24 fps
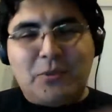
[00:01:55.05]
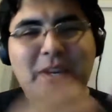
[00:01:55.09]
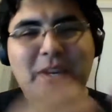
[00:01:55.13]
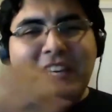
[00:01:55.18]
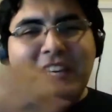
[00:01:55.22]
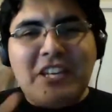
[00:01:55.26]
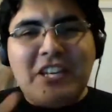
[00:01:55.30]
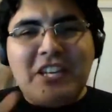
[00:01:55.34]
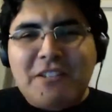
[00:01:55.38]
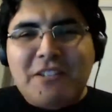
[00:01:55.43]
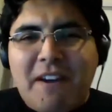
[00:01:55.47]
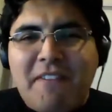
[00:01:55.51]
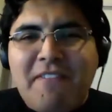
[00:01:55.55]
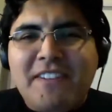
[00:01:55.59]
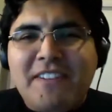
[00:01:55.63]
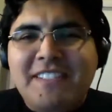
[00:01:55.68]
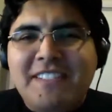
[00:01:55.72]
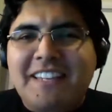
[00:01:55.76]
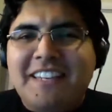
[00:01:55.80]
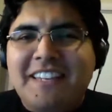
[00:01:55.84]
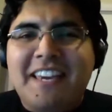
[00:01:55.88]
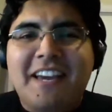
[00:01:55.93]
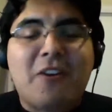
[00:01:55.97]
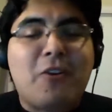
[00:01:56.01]
E o que a gente vai
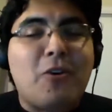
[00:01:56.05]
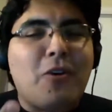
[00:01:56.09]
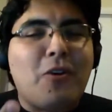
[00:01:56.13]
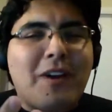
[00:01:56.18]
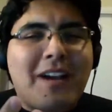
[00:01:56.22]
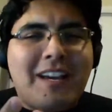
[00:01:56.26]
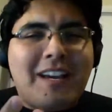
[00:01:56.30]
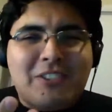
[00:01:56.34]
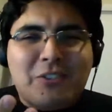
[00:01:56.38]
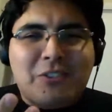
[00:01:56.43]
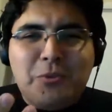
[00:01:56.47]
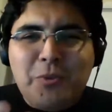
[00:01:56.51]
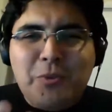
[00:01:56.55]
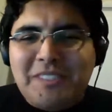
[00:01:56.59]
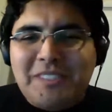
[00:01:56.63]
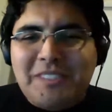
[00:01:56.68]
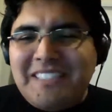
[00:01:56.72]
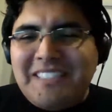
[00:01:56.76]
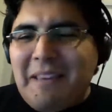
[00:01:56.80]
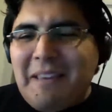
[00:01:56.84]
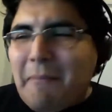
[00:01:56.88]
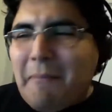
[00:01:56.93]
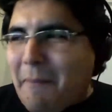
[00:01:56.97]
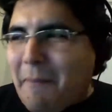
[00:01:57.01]
fazer aqui é colocar as
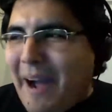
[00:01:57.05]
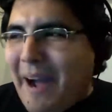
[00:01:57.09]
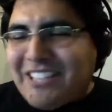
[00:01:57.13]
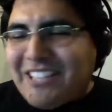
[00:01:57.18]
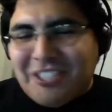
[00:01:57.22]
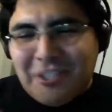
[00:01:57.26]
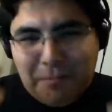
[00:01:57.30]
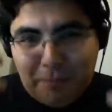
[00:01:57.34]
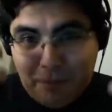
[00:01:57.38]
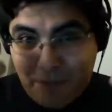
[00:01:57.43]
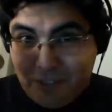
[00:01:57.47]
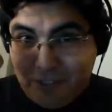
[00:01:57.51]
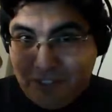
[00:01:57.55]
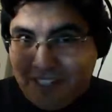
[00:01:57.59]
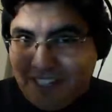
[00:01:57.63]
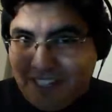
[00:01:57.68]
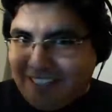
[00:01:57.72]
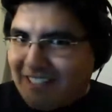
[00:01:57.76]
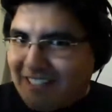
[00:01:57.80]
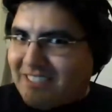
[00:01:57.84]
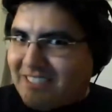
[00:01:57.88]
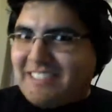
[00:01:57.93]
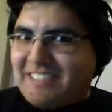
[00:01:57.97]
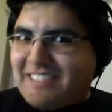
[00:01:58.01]
duas em embate, por isso
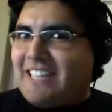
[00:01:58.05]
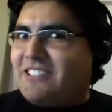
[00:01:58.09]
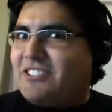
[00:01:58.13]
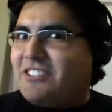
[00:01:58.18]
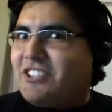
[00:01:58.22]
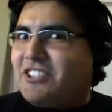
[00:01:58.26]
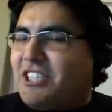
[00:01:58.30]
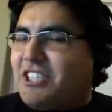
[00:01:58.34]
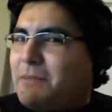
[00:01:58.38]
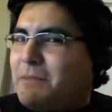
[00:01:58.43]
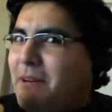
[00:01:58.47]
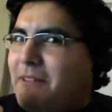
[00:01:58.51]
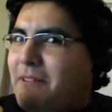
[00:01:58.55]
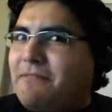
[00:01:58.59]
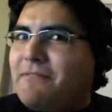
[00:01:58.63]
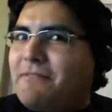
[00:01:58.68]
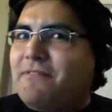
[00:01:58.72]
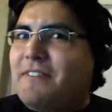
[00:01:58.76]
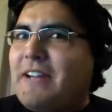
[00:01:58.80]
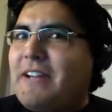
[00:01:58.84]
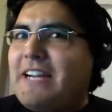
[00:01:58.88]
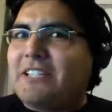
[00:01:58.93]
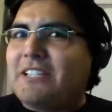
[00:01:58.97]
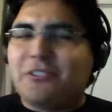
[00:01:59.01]
que essa série se chama
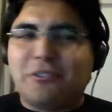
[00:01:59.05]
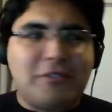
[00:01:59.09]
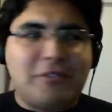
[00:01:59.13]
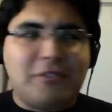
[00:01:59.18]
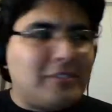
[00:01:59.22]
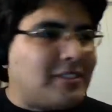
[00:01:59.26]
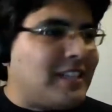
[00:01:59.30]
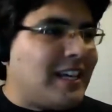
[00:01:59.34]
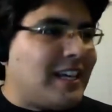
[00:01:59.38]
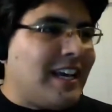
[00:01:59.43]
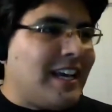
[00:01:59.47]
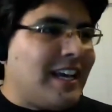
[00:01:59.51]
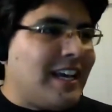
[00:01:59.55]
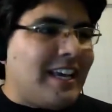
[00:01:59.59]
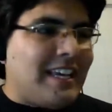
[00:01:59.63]
Versus,